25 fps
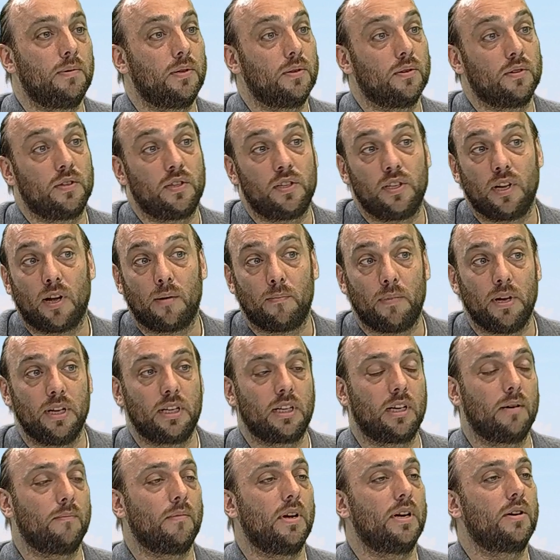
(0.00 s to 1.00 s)
c'est aussi un
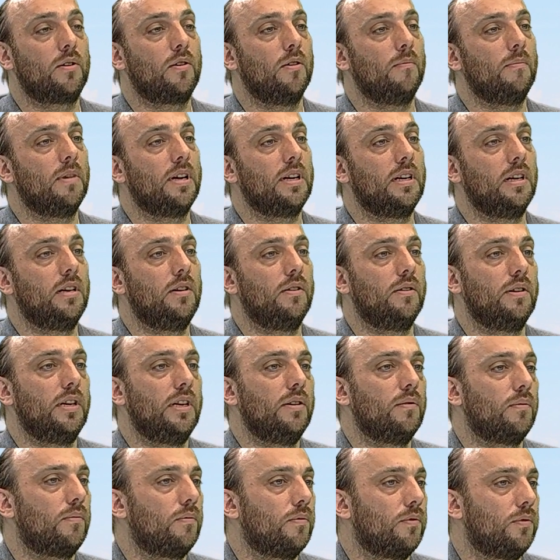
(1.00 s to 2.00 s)
patrimoine commun des Lyonnais,
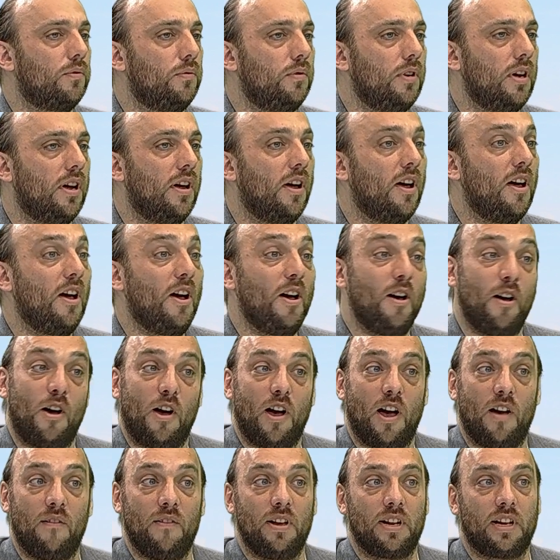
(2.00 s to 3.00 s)
donc on suit
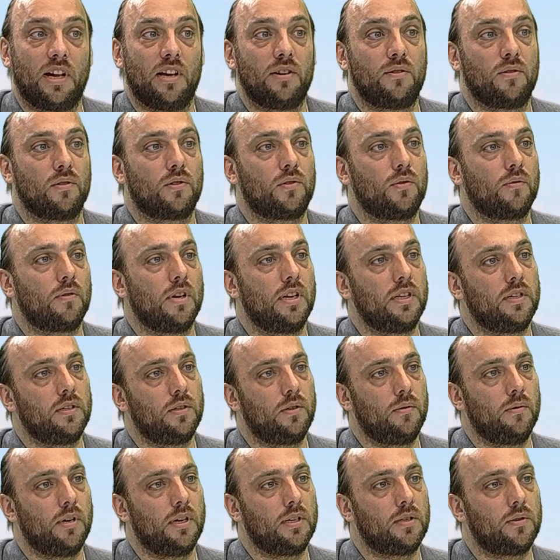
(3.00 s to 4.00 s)
avec attention la
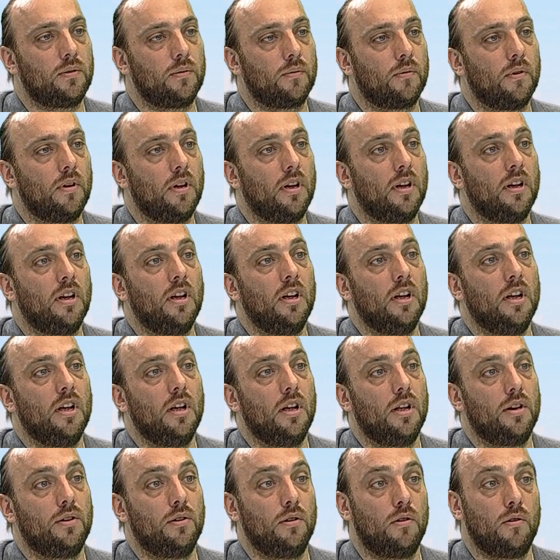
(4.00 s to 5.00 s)
situation
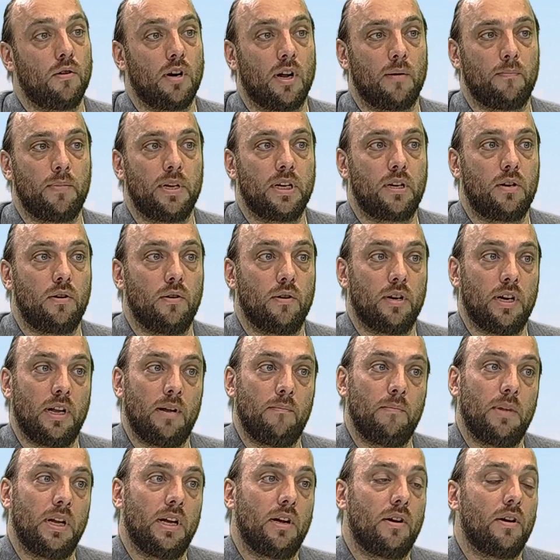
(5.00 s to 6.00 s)
de l'Olympique lyonnais,
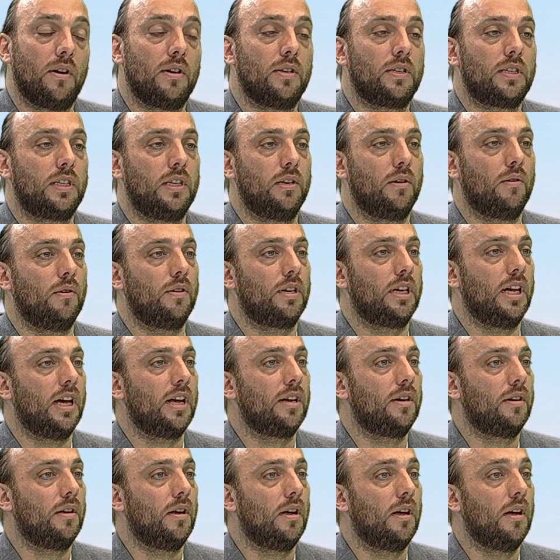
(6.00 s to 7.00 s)
mais ce qui
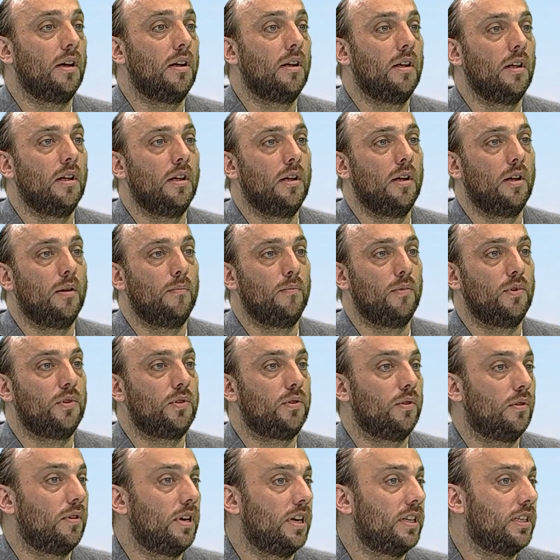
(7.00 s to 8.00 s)
regarde M.
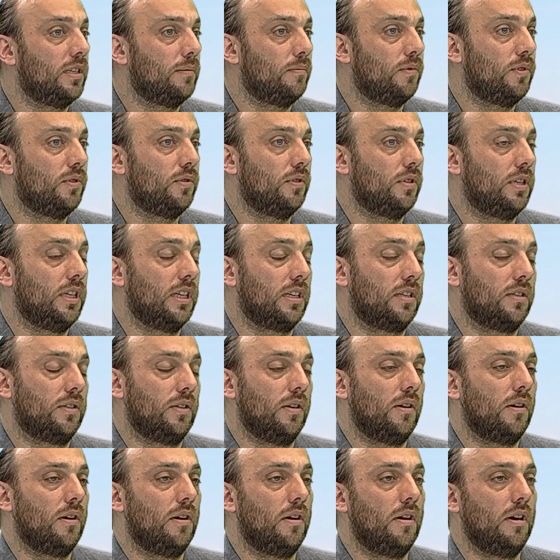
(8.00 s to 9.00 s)
Olas et M.
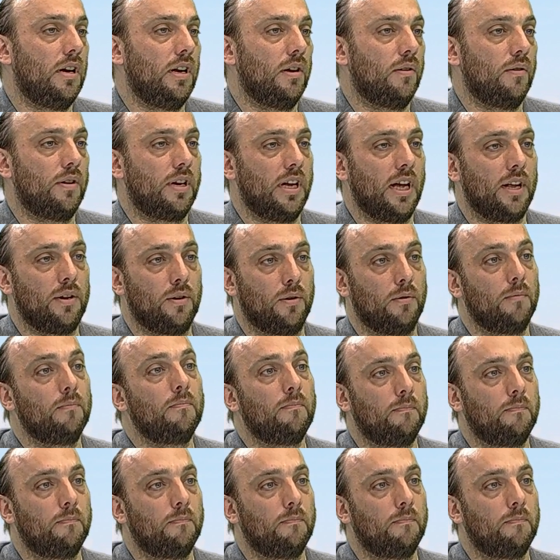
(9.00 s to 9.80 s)
Textor les regarde eux.